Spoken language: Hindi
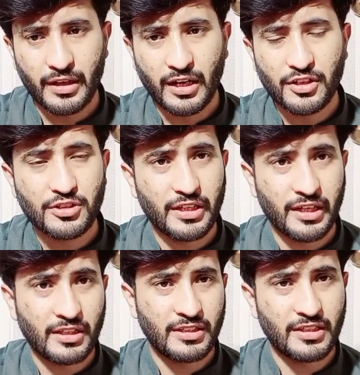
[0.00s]
ऑडियंस
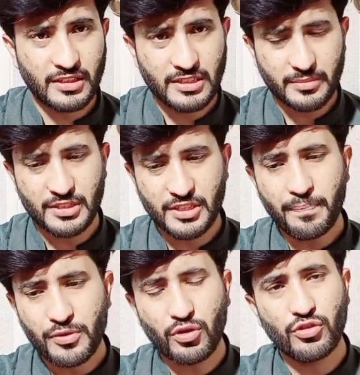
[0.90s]
एक थली सी मची
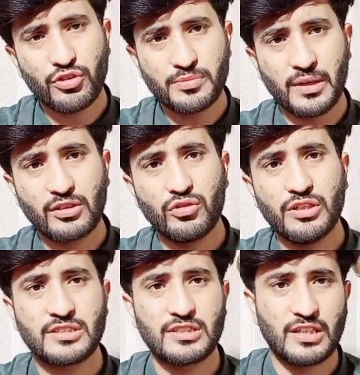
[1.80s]
उन्होंने जो इस बात को
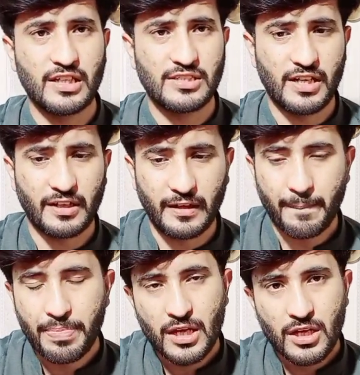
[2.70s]
डिस्कस करना स्टार्ट किया
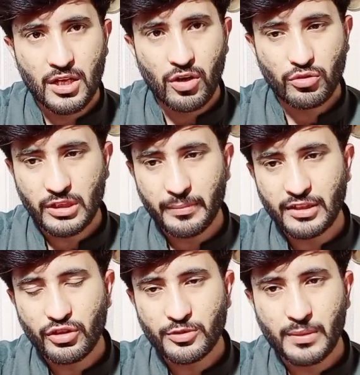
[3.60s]
उसके
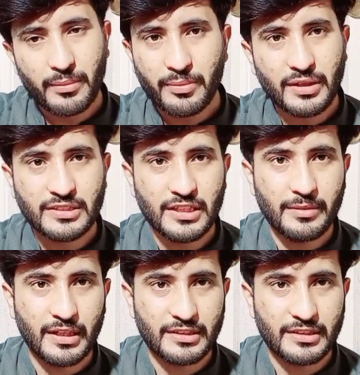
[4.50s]
बाद जो है इस मामले पर किसी ने बात